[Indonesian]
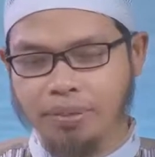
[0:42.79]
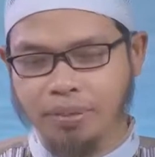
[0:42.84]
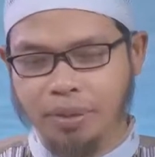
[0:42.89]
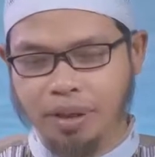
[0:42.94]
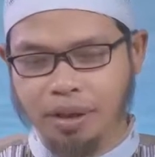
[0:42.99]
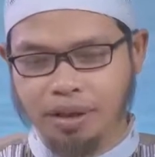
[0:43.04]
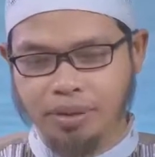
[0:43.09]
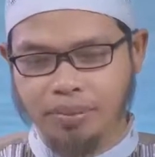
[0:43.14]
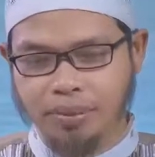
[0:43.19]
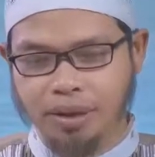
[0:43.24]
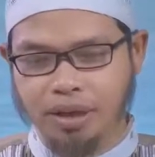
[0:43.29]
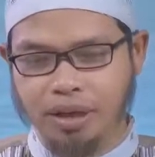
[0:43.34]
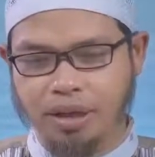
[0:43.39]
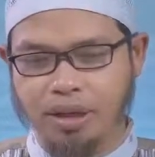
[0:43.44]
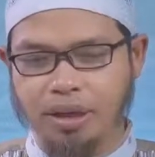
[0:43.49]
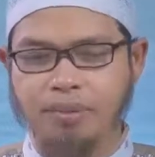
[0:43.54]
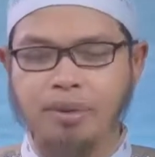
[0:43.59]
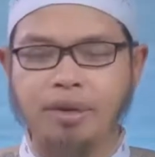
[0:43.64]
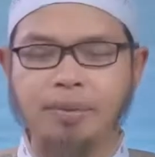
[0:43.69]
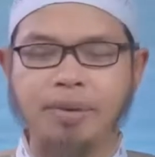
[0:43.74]
Pada kesempatan
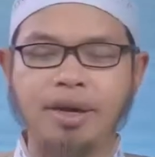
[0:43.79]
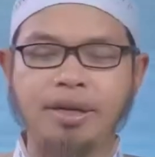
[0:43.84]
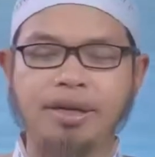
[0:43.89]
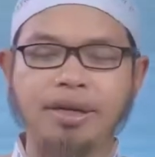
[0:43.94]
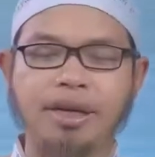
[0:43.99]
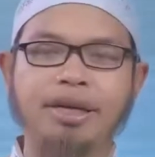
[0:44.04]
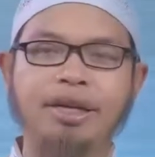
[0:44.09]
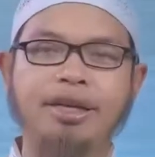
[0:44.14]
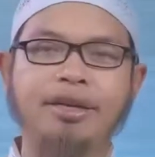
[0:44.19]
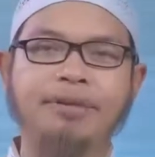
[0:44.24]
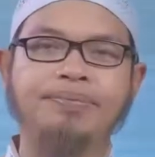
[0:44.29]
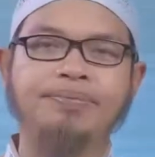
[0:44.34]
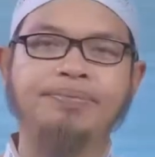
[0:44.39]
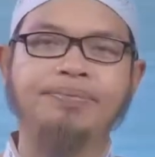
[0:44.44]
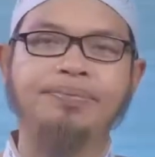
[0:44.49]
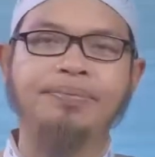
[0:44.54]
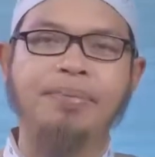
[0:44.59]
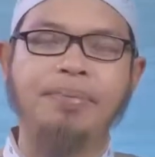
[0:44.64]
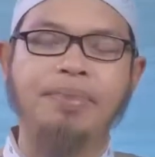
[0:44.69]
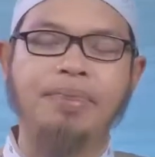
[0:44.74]
yang berbahagia ini
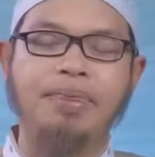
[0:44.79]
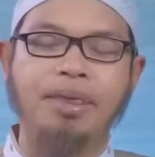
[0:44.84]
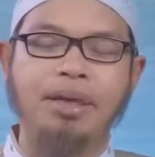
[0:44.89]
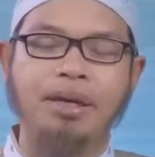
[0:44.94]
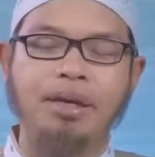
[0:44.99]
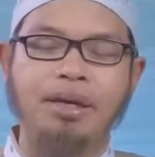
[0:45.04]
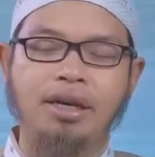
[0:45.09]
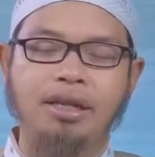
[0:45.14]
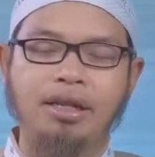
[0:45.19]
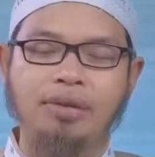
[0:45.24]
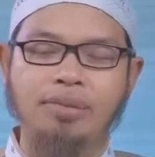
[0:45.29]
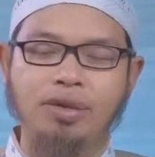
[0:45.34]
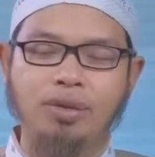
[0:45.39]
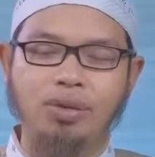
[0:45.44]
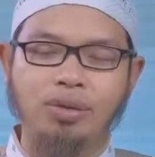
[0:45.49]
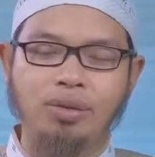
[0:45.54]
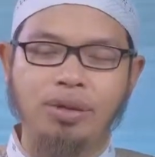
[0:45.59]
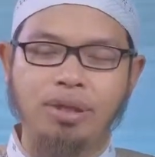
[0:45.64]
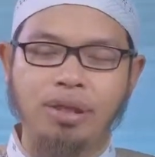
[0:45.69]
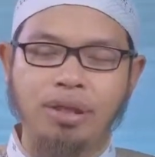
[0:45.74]
kita
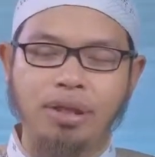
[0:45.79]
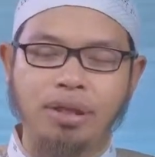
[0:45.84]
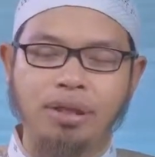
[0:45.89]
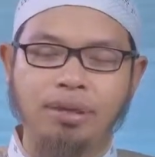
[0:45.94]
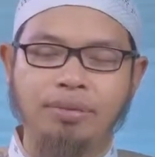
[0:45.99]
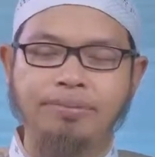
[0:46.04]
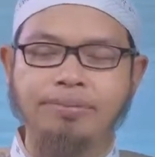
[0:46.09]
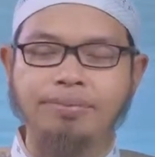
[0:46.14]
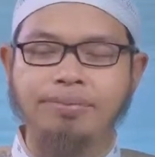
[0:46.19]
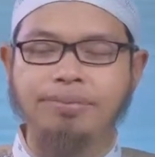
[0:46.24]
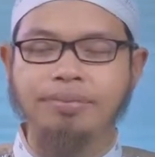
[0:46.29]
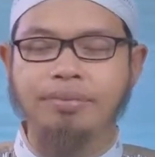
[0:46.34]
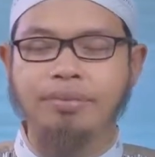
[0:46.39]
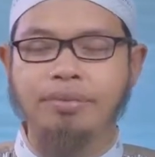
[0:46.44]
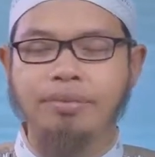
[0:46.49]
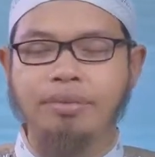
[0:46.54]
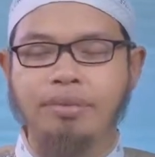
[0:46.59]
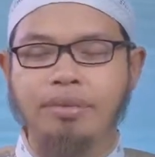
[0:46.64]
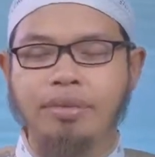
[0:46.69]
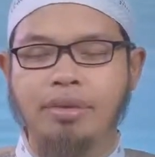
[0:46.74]
masuk ke
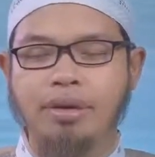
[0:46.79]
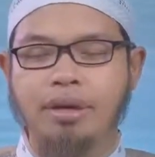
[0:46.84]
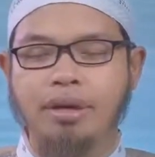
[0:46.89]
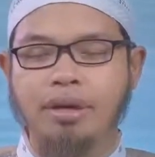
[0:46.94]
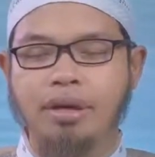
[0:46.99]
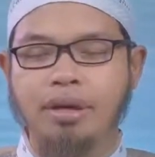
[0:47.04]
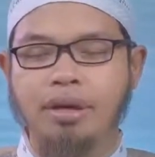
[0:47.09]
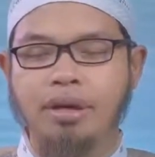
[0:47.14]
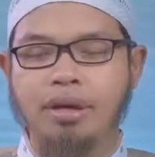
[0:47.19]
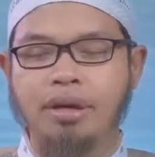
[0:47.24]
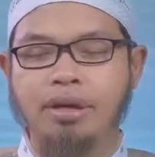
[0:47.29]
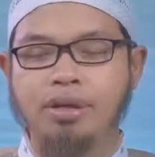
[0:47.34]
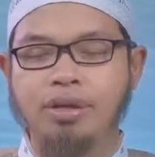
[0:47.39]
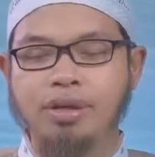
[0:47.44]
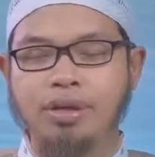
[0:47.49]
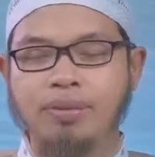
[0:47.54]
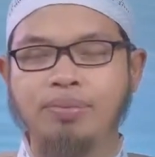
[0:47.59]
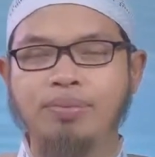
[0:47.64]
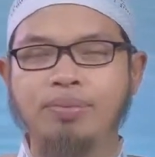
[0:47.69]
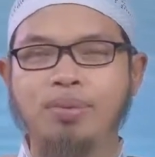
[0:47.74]
uh,
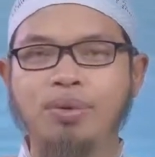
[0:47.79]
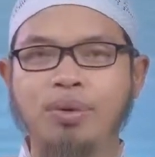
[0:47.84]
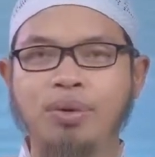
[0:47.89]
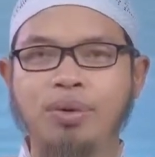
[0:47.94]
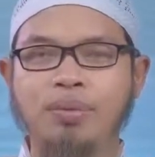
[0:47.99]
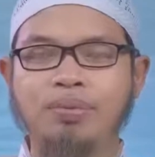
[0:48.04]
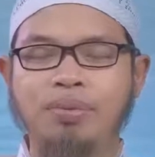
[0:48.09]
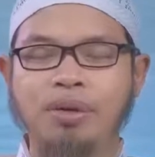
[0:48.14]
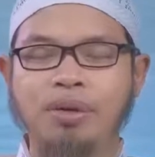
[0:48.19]
simpul